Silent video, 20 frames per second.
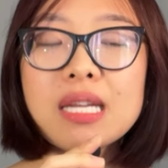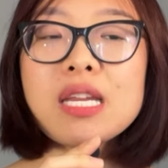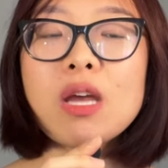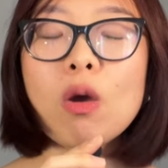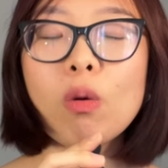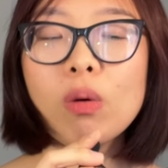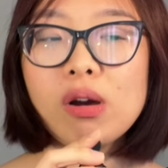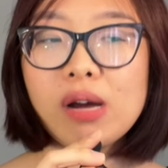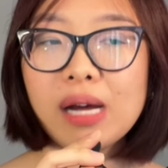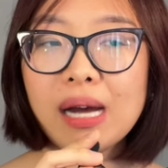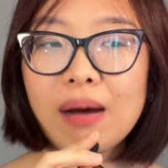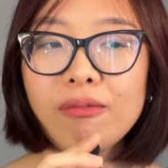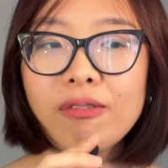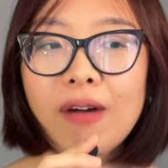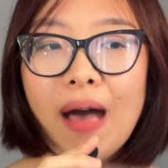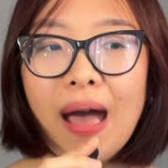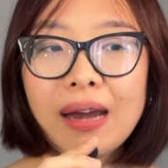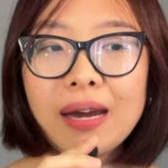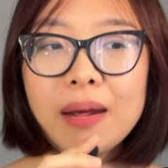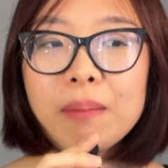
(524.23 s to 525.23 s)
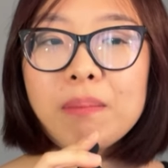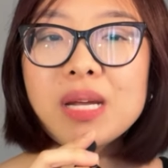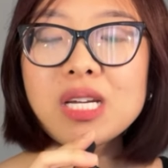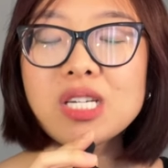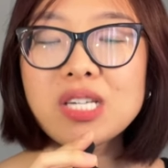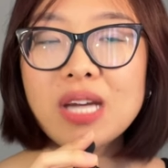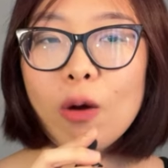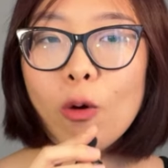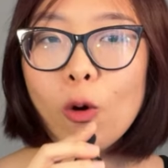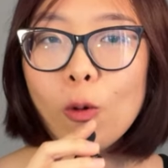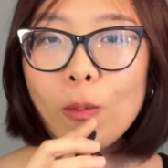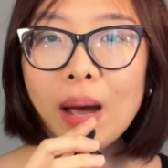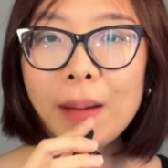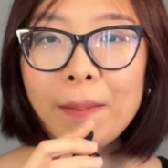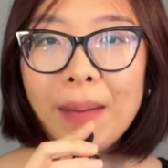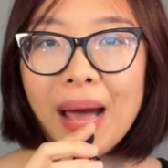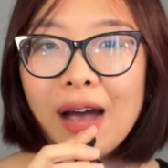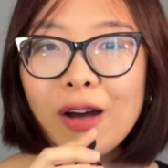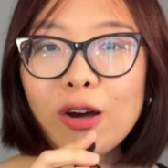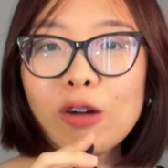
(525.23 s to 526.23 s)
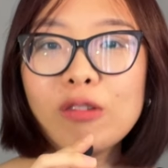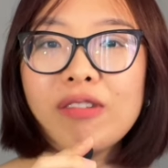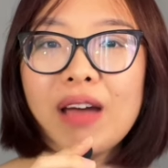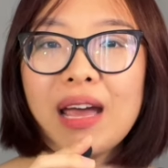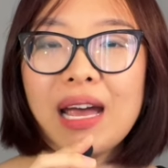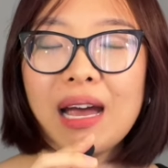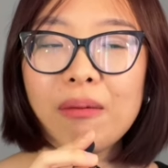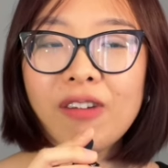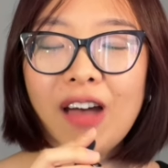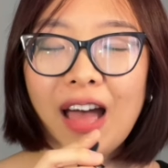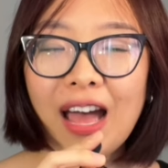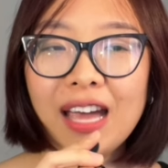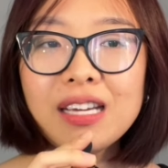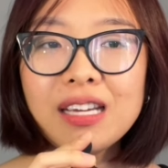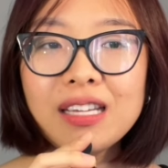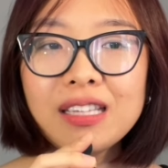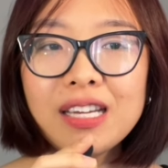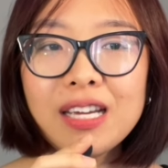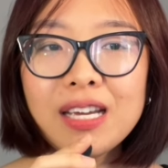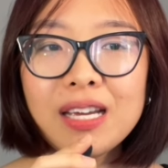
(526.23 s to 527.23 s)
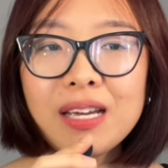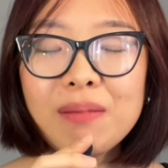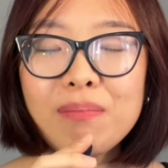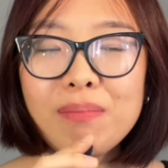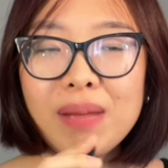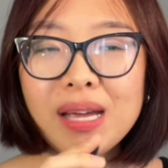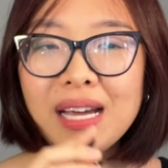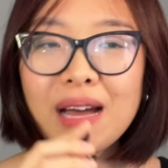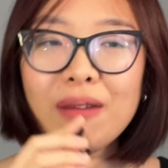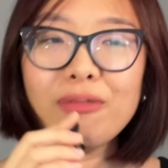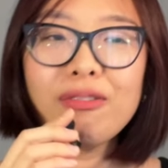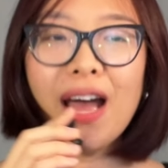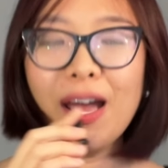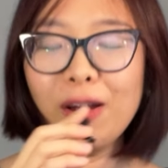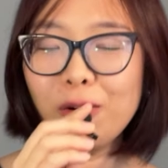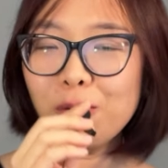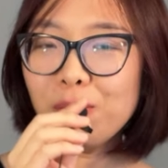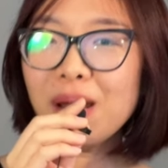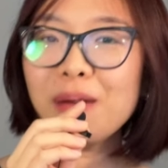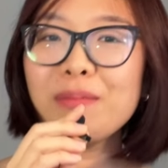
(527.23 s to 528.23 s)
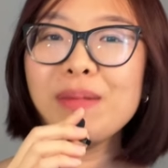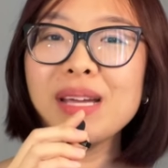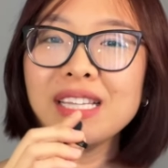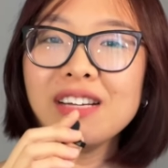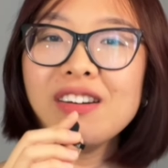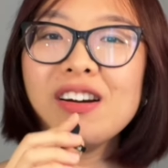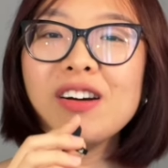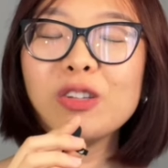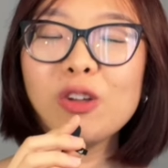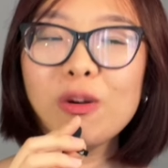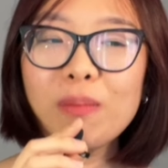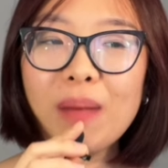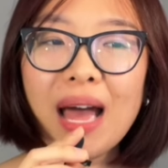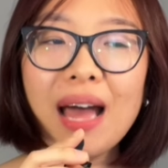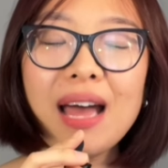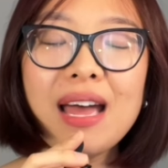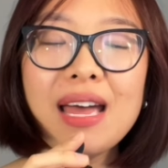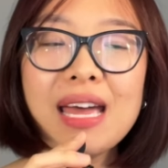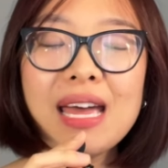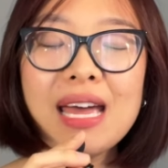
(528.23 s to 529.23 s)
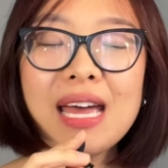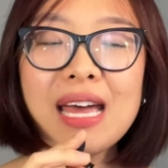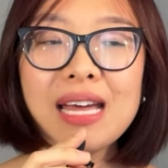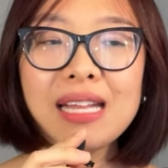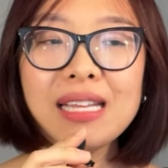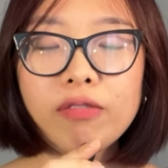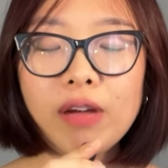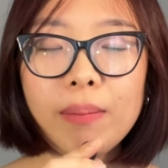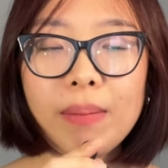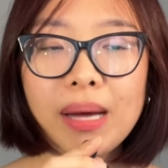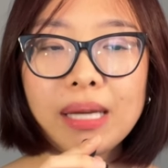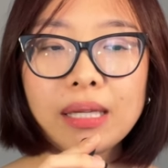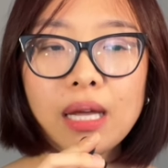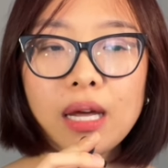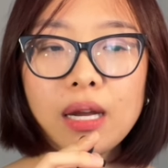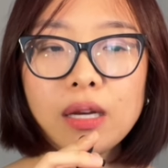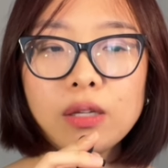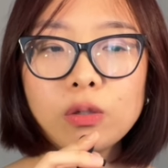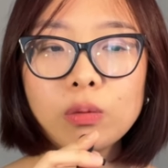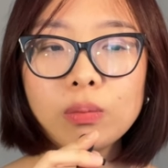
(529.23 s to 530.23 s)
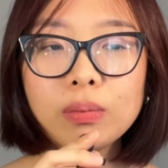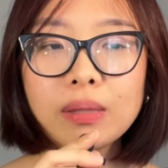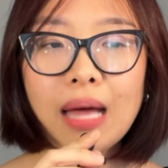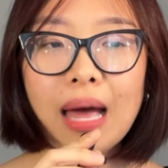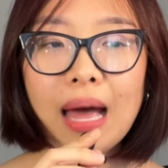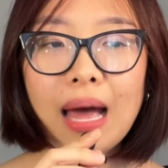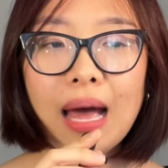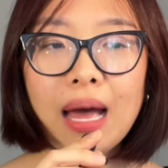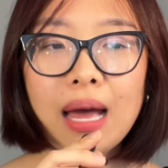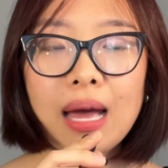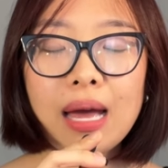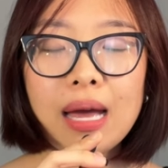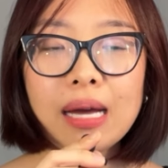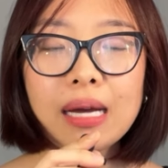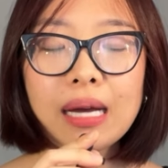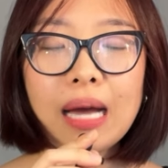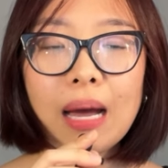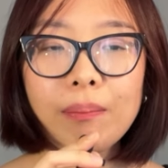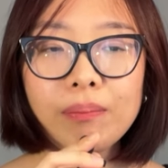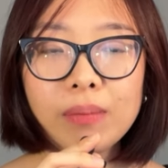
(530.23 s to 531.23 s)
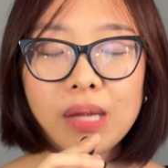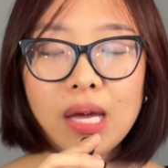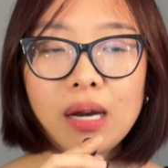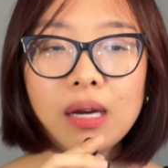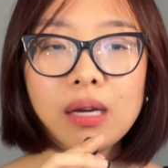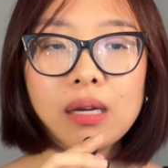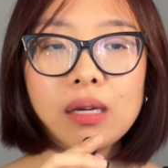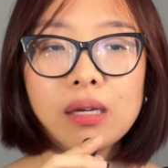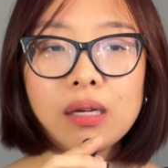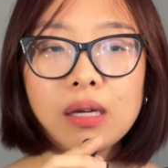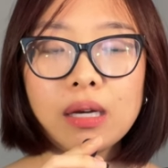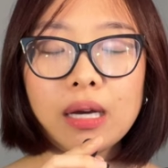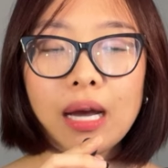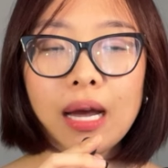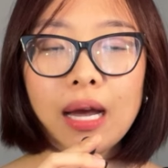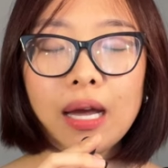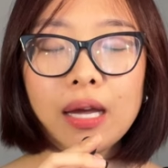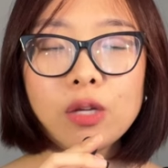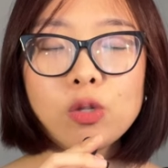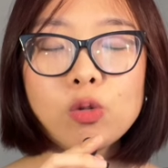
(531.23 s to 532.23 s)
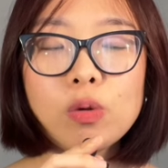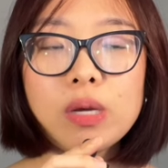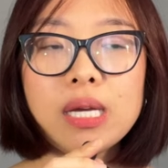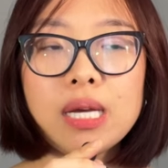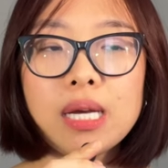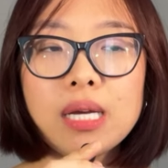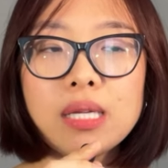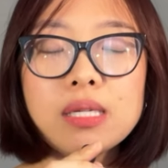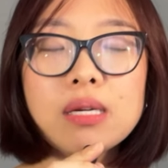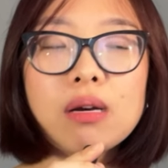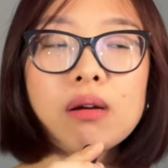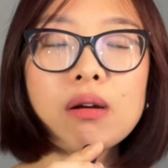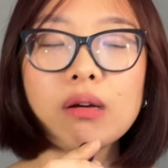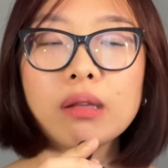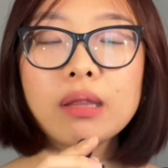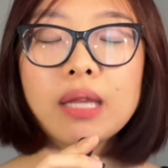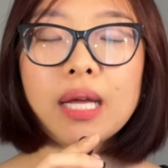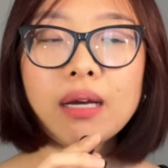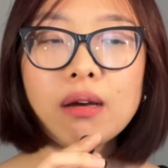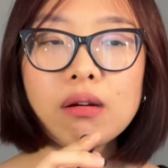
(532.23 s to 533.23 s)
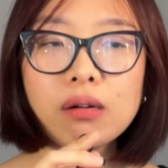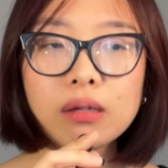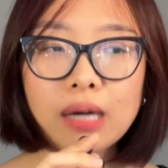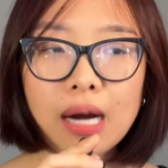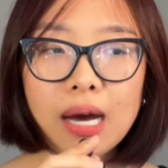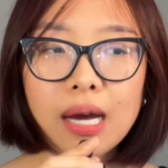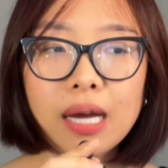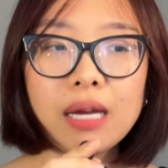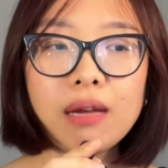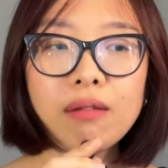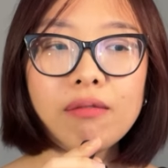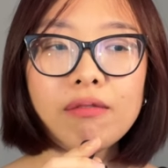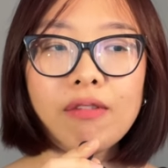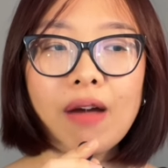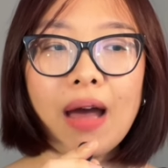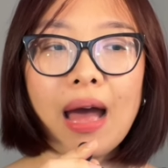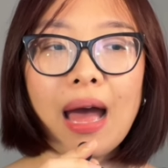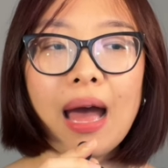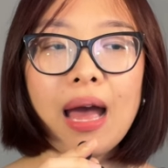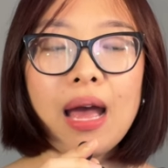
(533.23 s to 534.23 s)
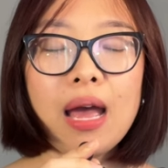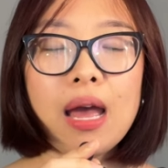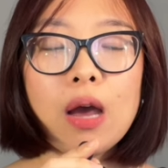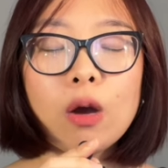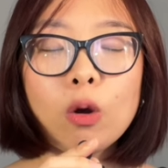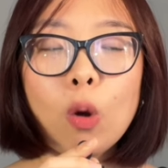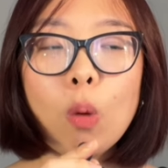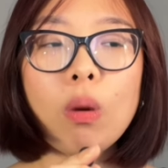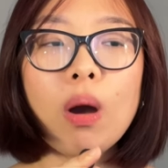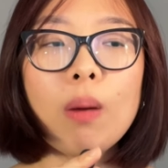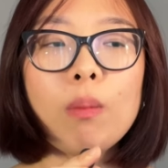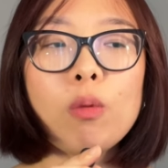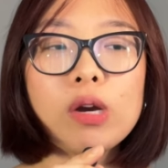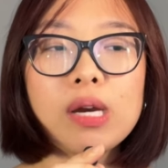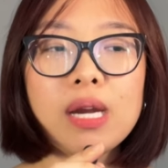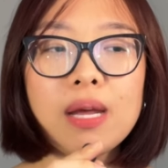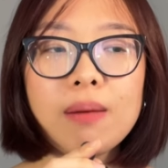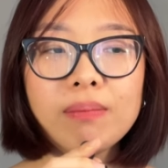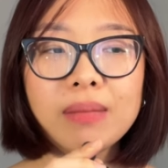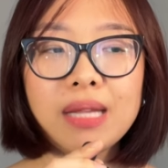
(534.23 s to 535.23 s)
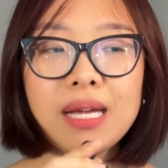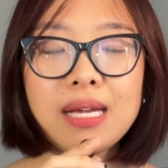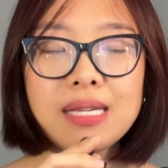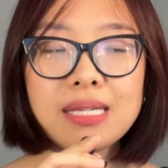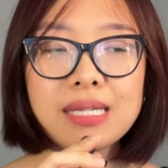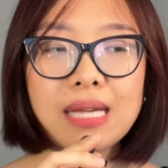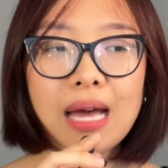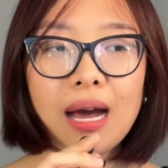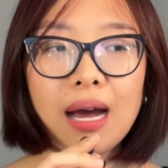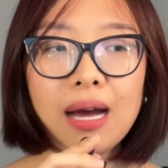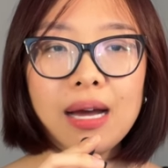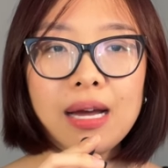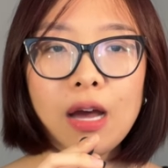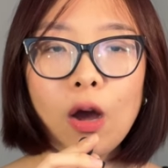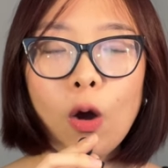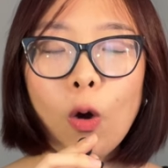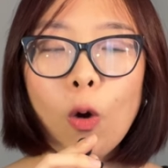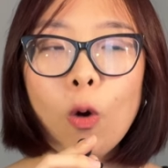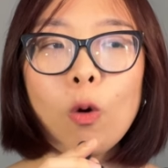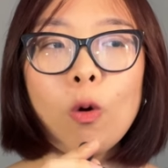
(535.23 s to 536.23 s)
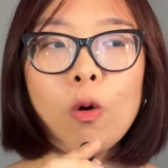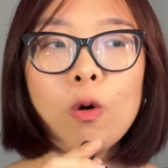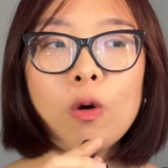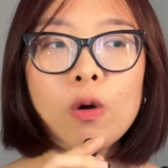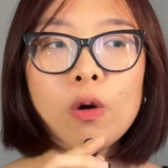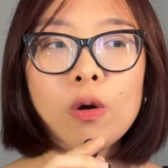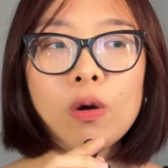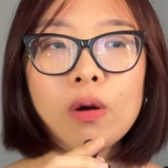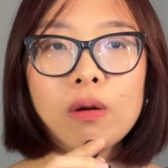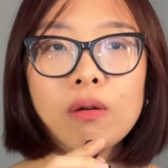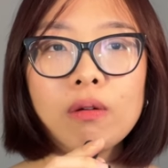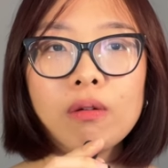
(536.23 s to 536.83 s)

Rất nhiều người gặp phải, đến Michelle Obama còn gặp, thì mình gặp phải cũng là bình thường thôi mà. Chúng ta cho phép bản thân chúng ta cảm nhận những cái suy nghĩ chưa được tích cực đấy, và cũng có một niềm tin rằng ồ,